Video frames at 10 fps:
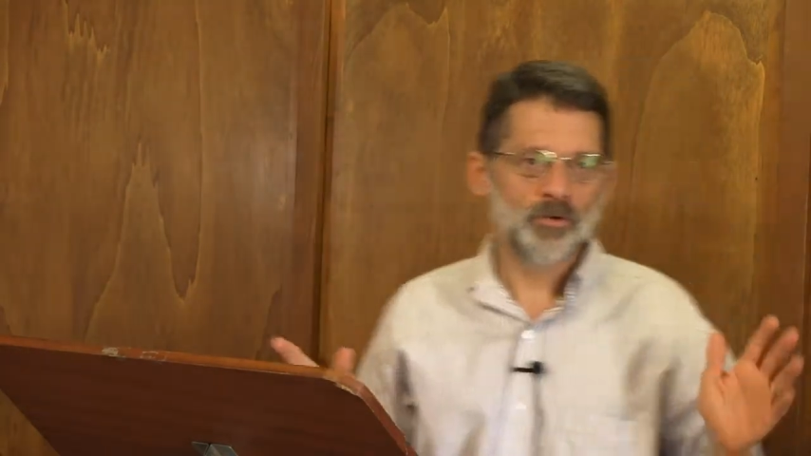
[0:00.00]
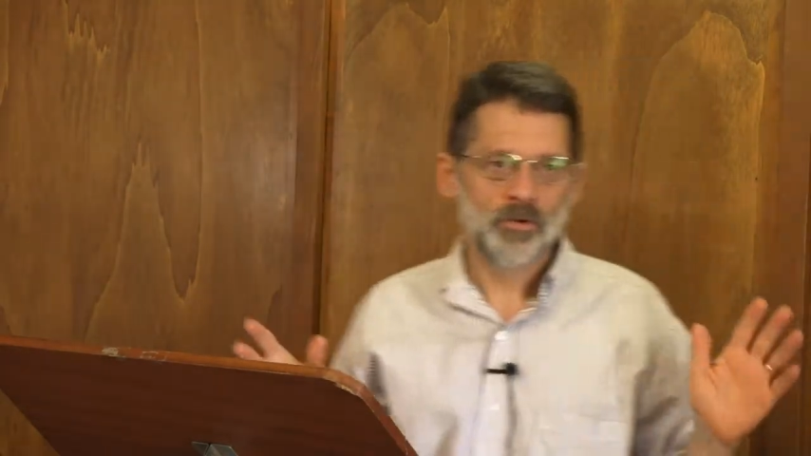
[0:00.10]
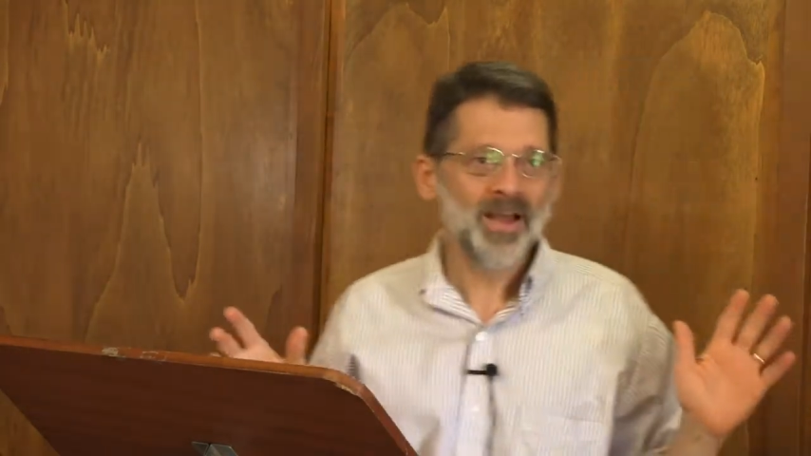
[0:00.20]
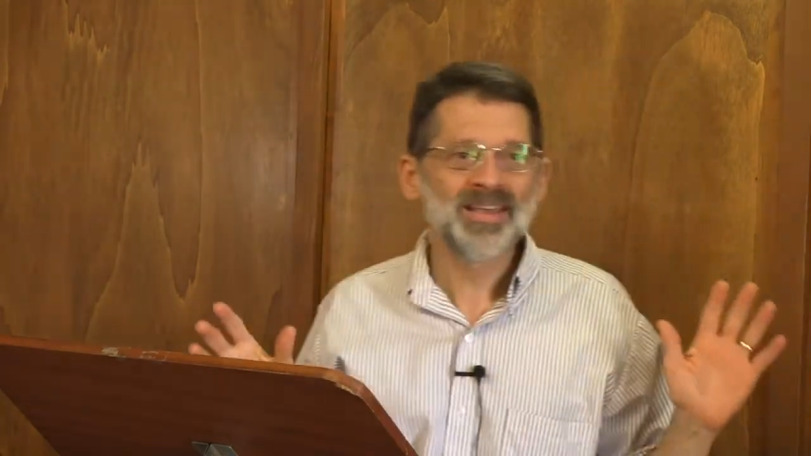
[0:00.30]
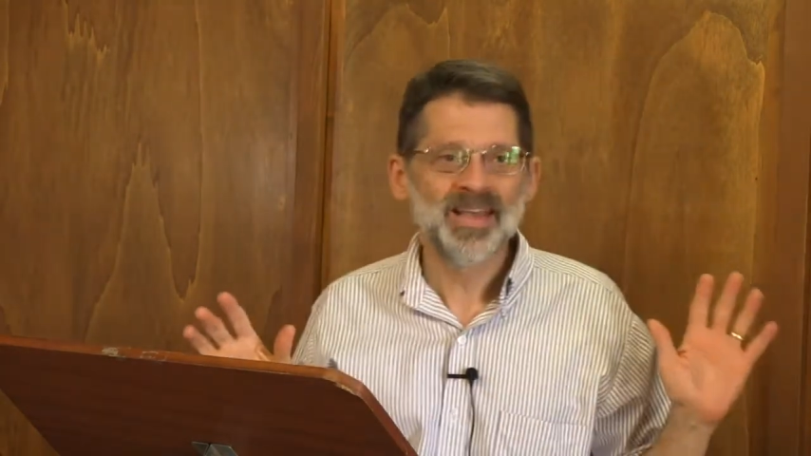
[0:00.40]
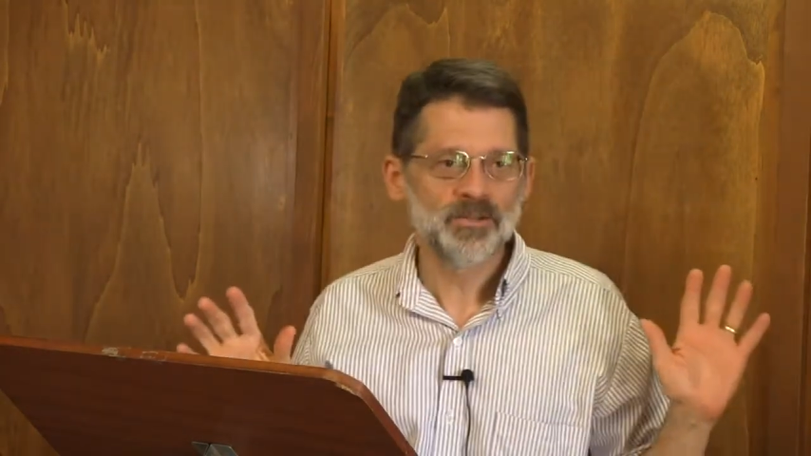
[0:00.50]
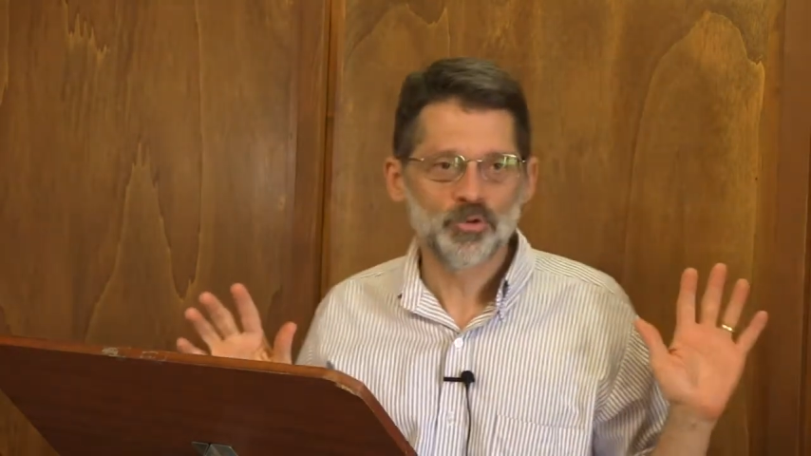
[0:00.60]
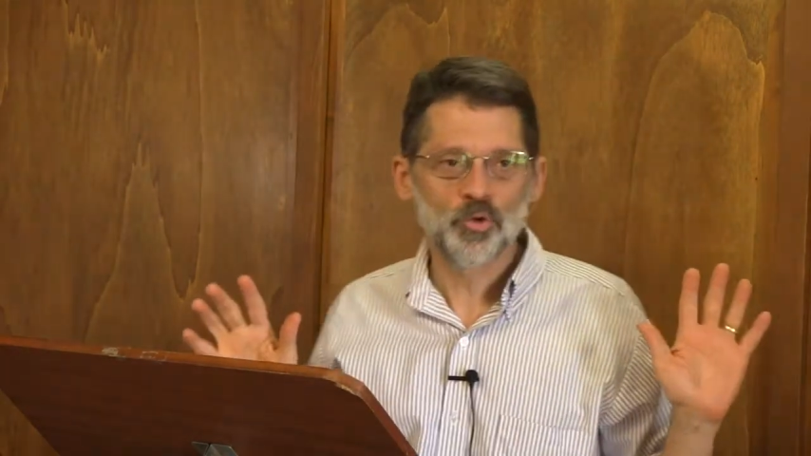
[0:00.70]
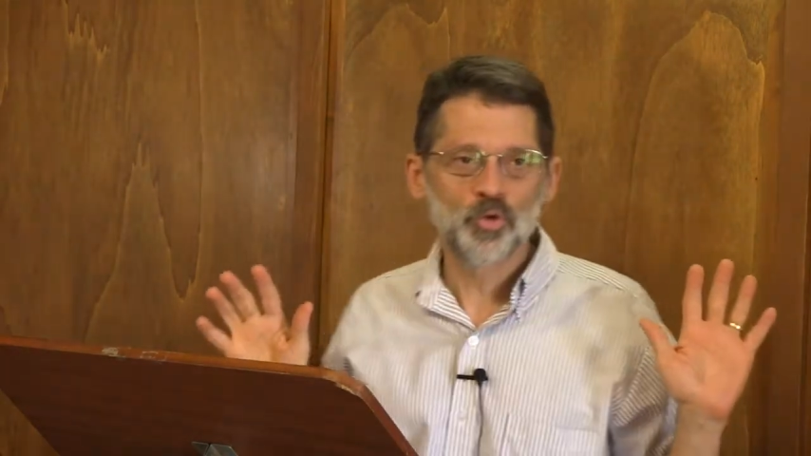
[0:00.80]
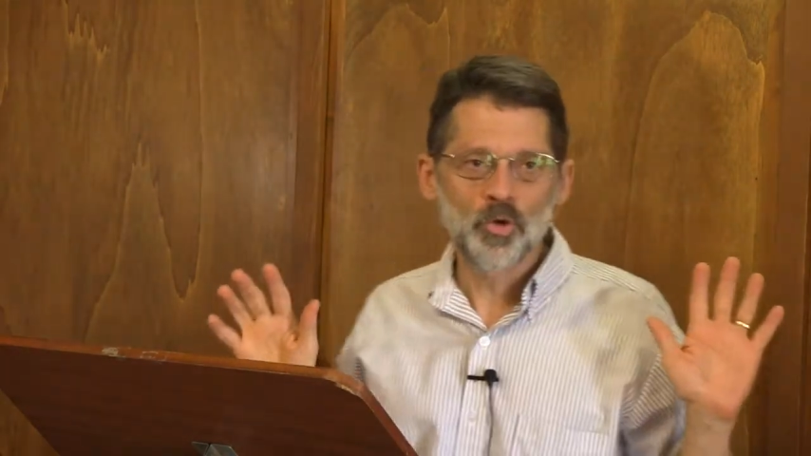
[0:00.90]
non ha
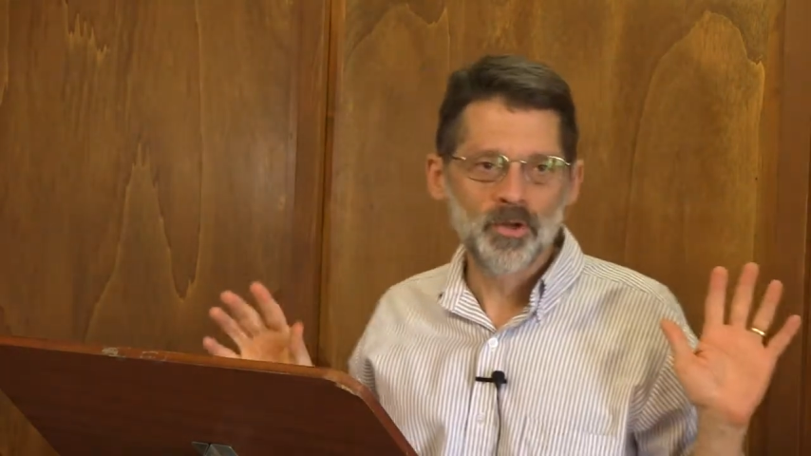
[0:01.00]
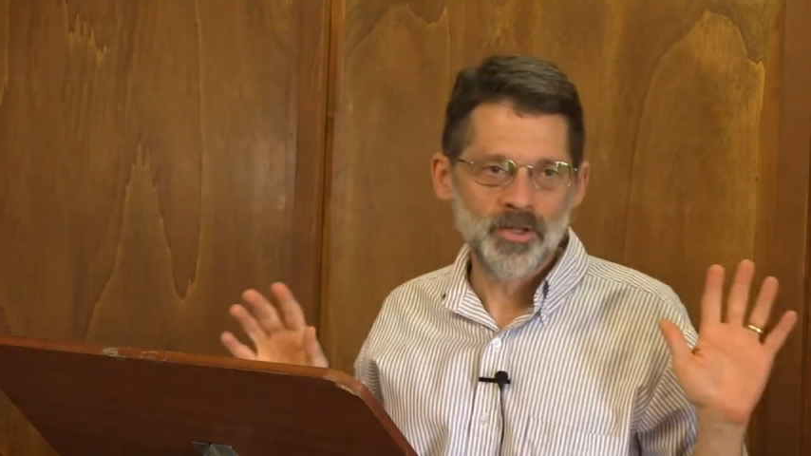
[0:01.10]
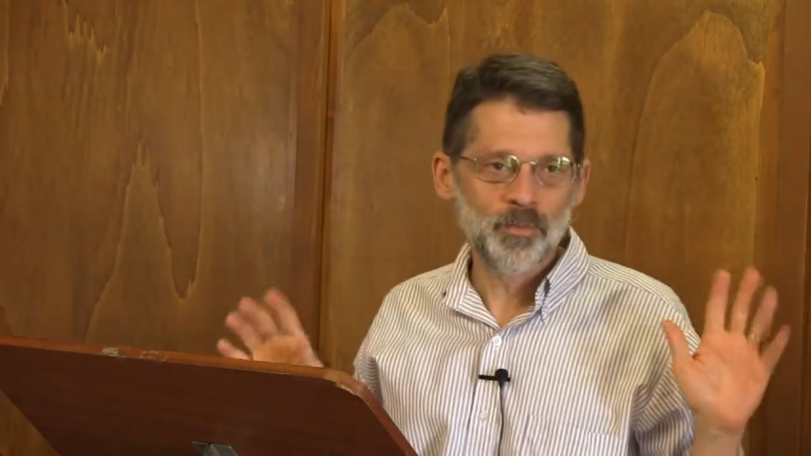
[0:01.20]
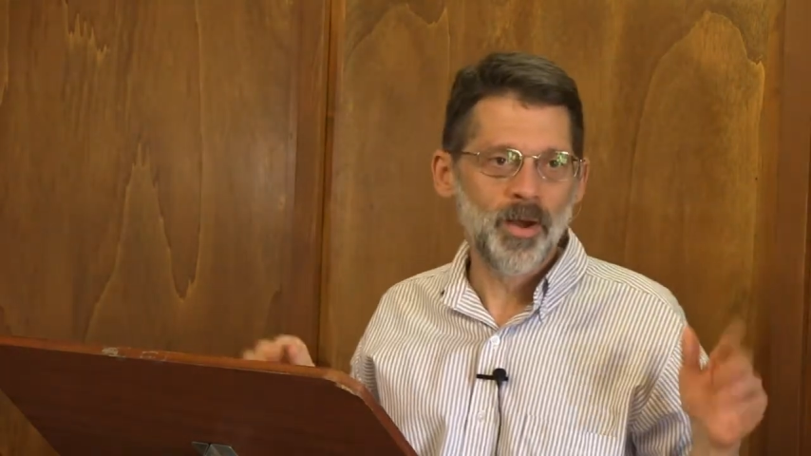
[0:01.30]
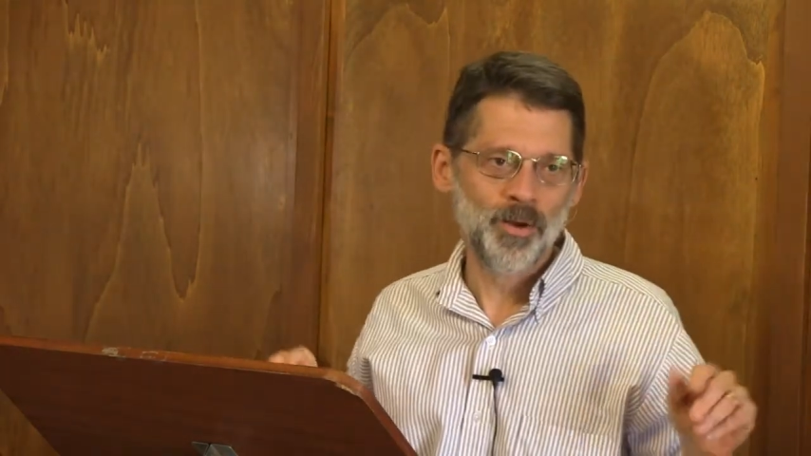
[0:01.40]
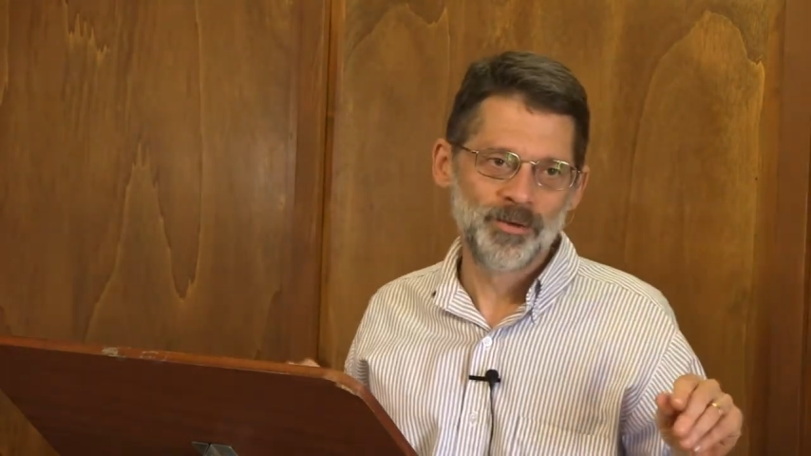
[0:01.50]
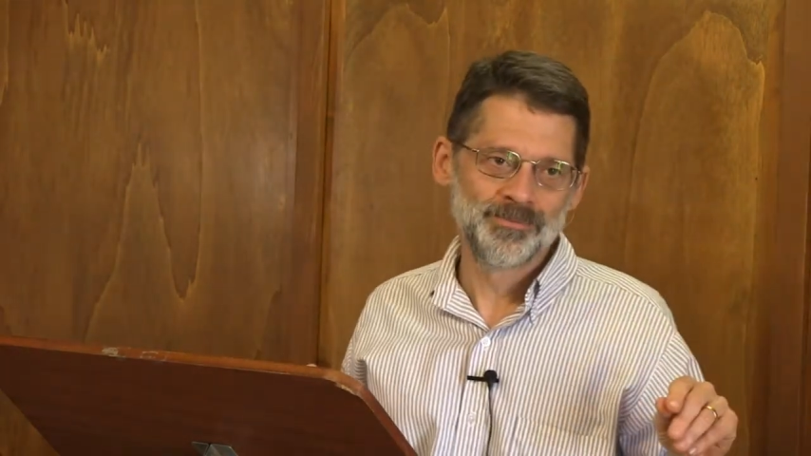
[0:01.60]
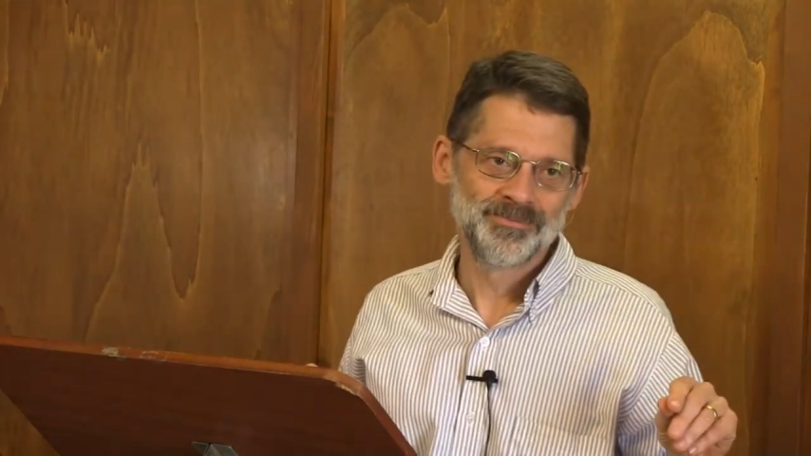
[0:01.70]
chiesto nulla di quello.